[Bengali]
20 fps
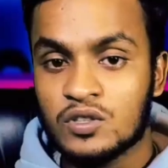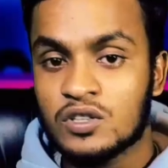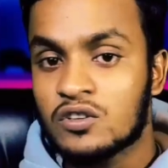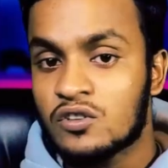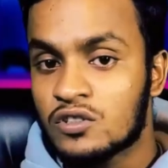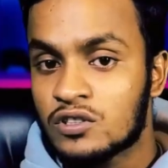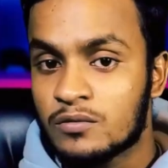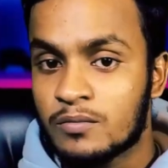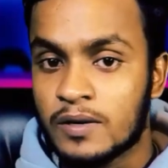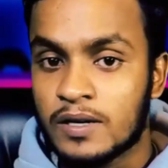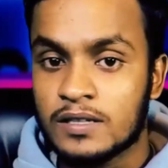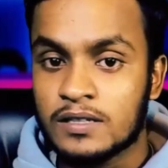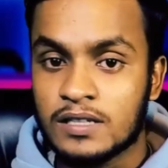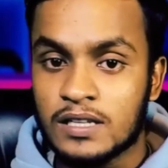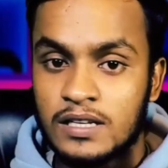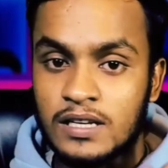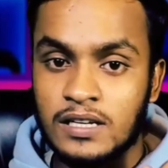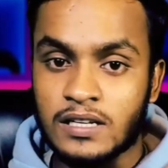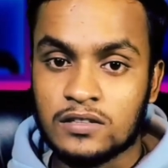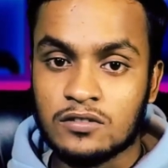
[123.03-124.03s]
মনে করতে পারেন
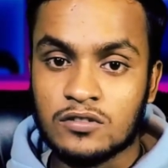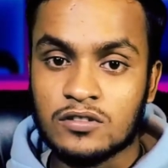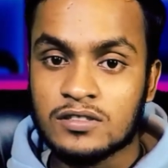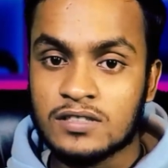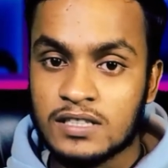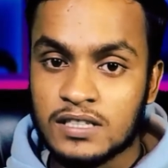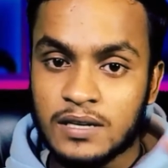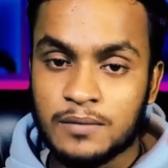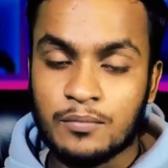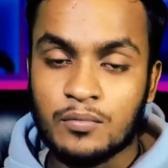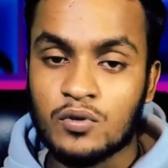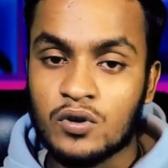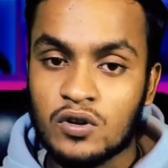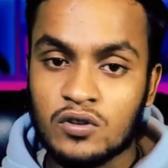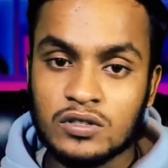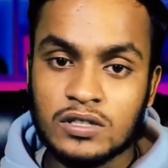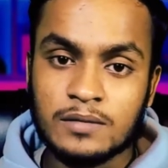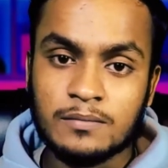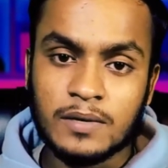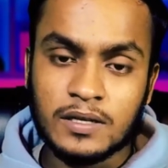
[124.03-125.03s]
এখানে দশ থেকে পনেরো
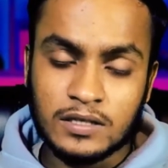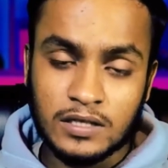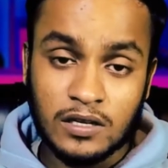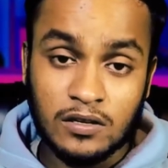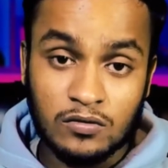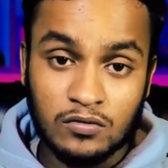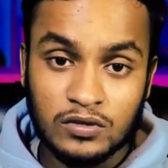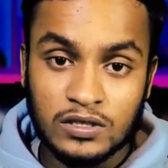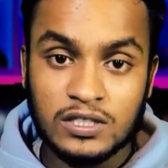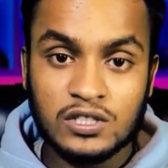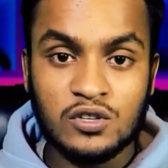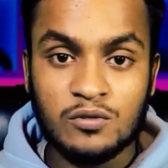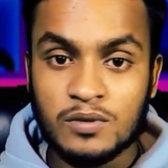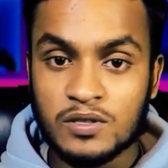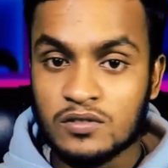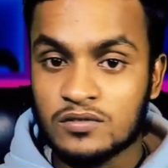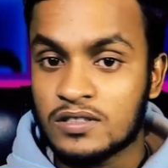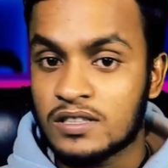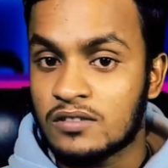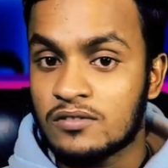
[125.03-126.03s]
দিন বা তারও অধিক সময়
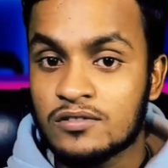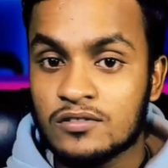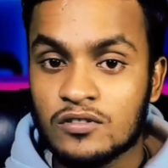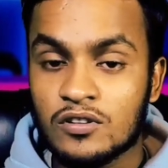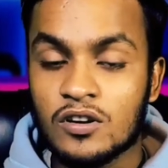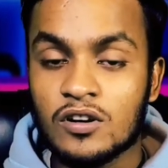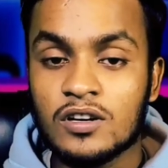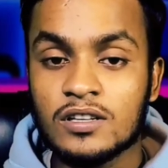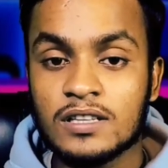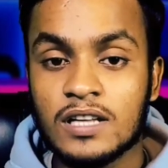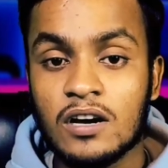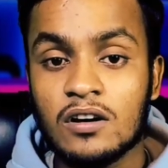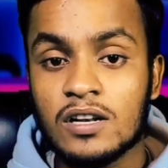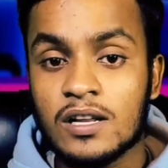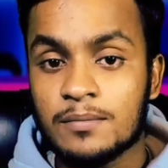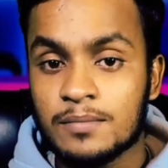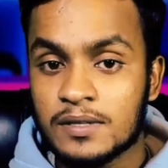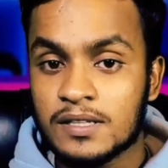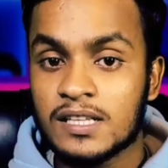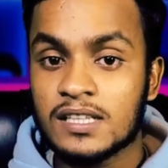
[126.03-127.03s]
যদি ইউজ করা হয় তাহলে
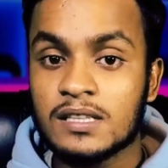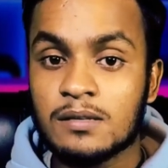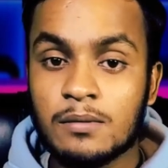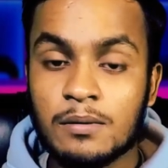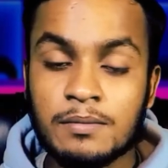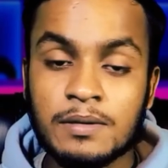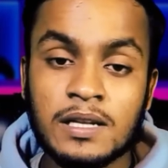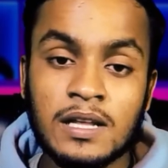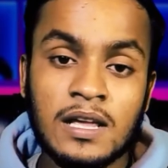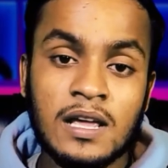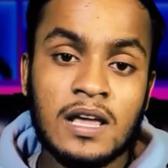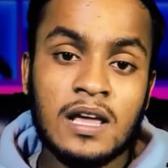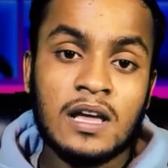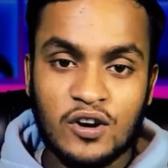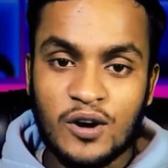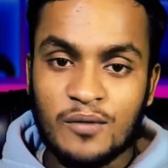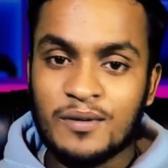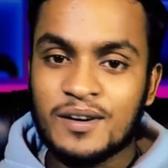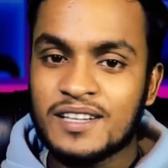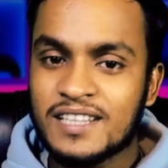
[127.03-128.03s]
আপনি দেখতে পাবেন
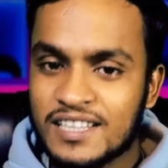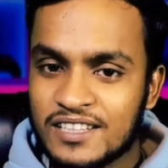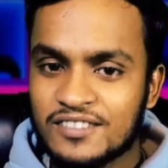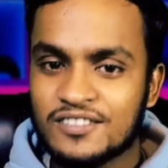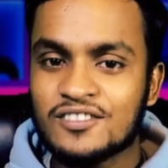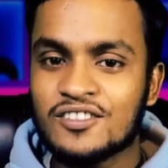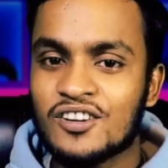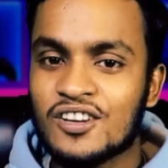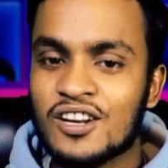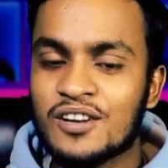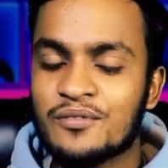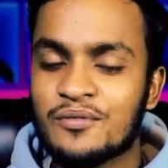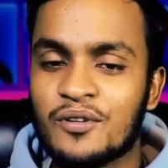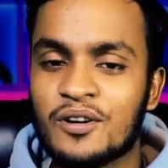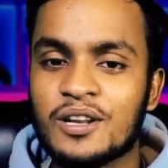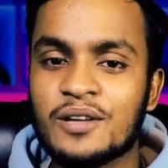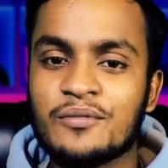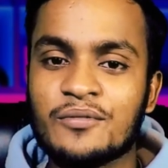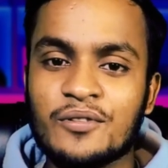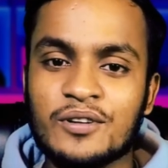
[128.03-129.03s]
কভারটি ইউজ করার
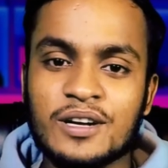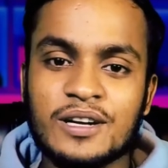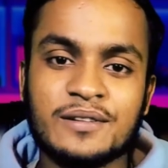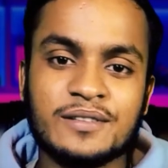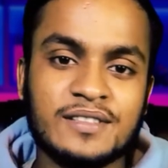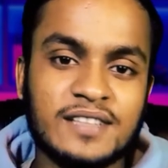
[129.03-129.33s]
ফলে ফোনের